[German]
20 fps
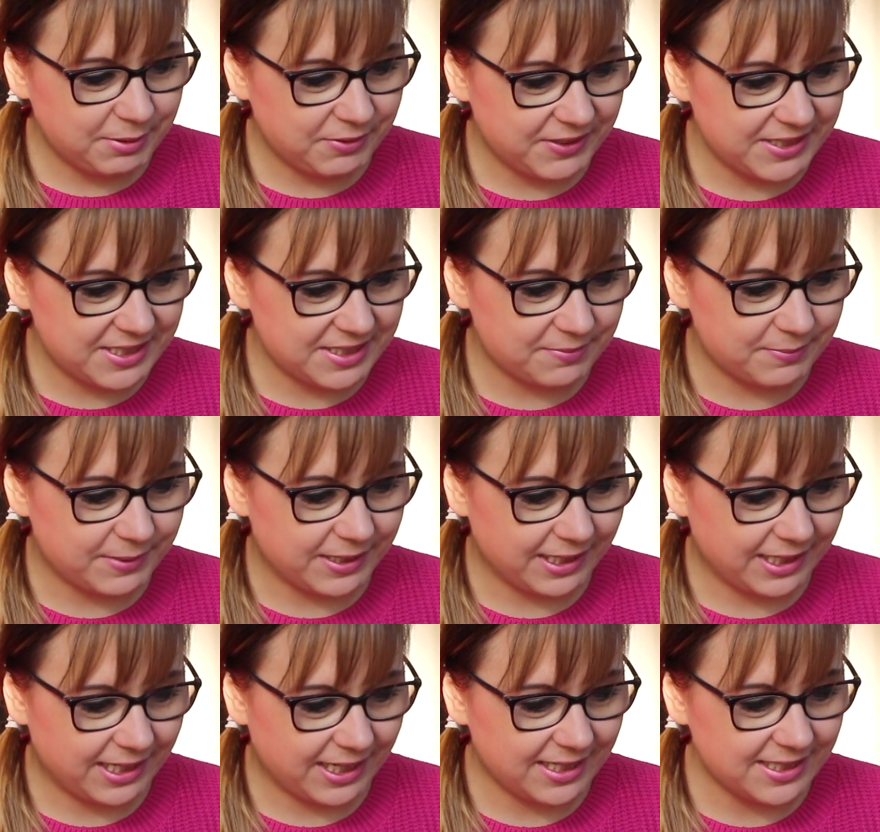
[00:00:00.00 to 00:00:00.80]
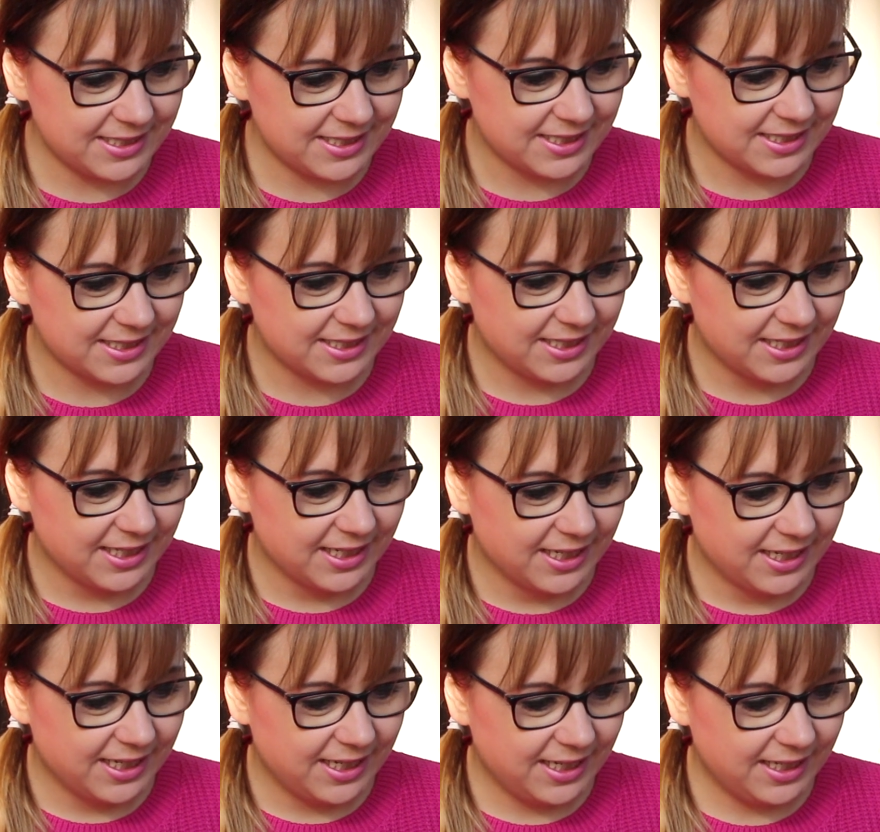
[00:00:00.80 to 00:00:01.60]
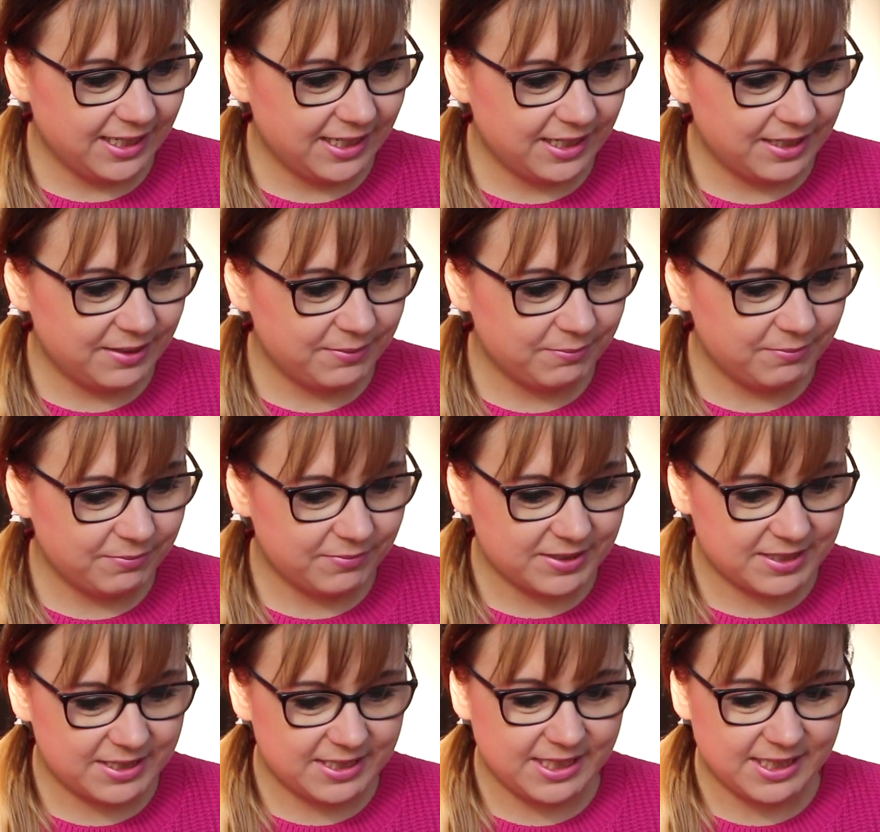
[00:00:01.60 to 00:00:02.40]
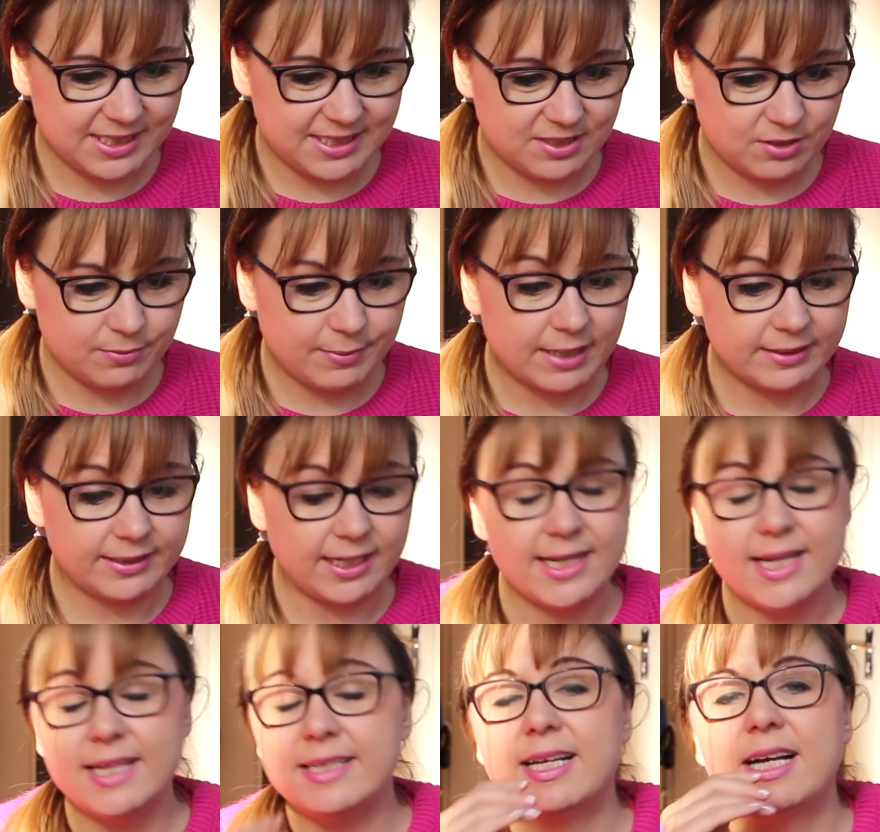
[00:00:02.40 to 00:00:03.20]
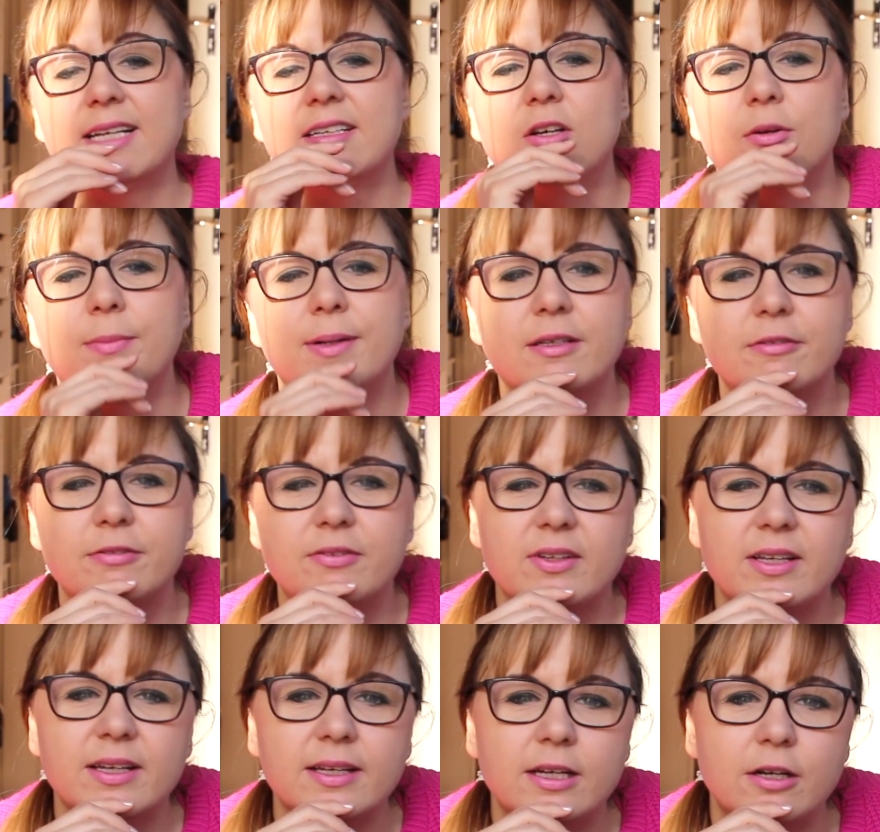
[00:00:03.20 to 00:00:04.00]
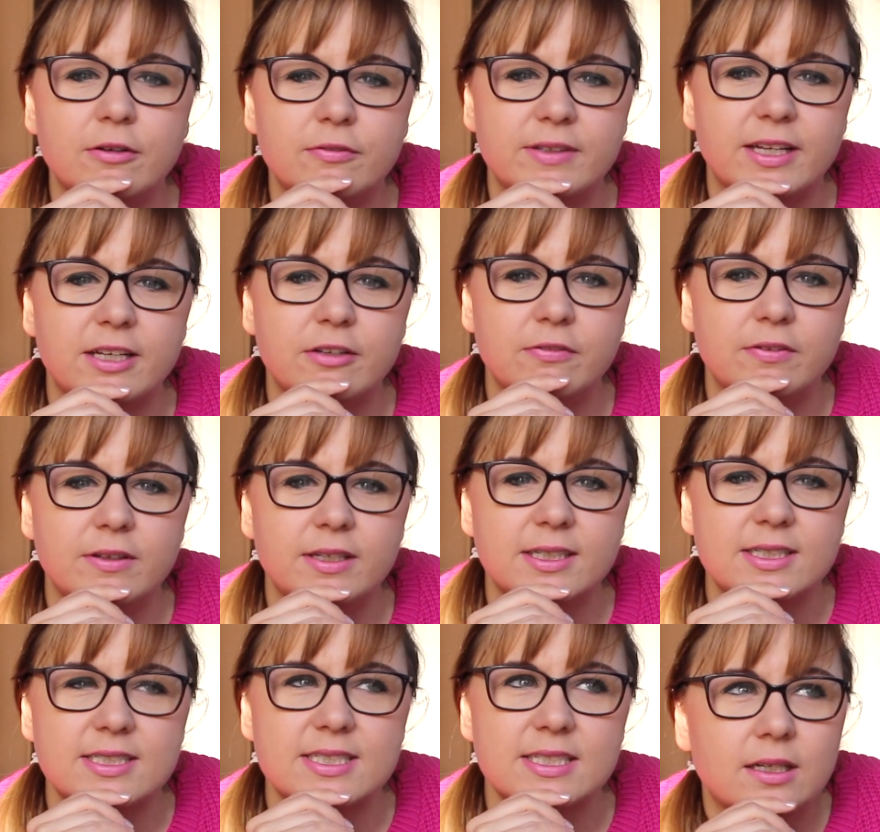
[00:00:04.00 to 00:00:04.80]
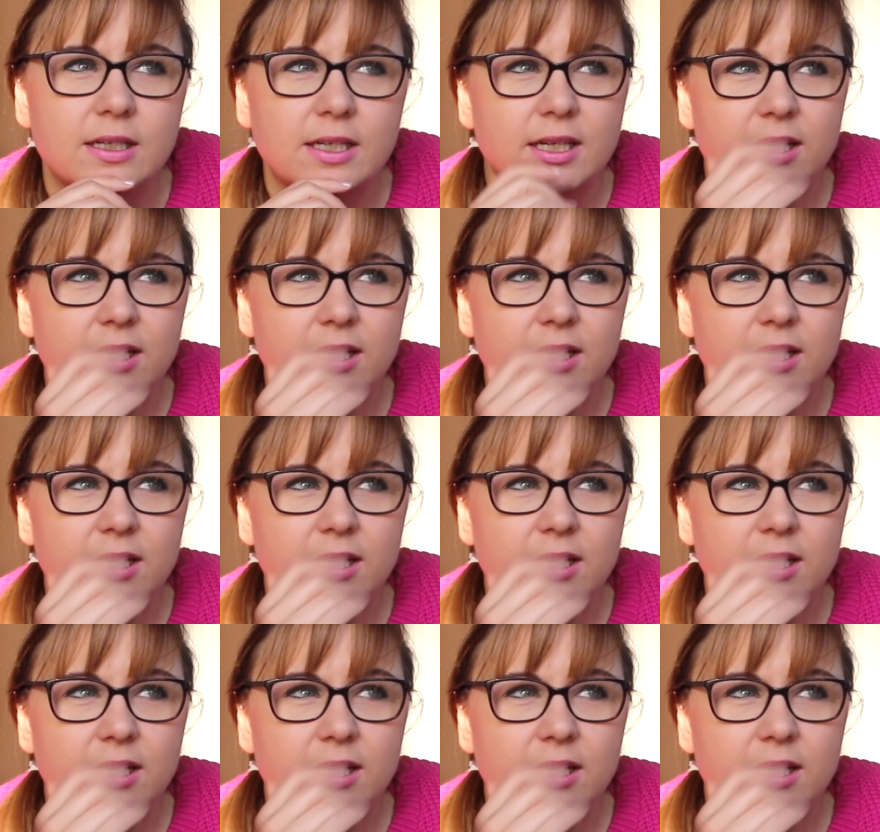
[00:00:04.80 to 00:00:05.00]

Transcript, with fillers: habe ich wenigstens mal erkannt. Ähm, was die jetzt so macht. Ah ja, die hatte auch mal eine Serie auf Netflix.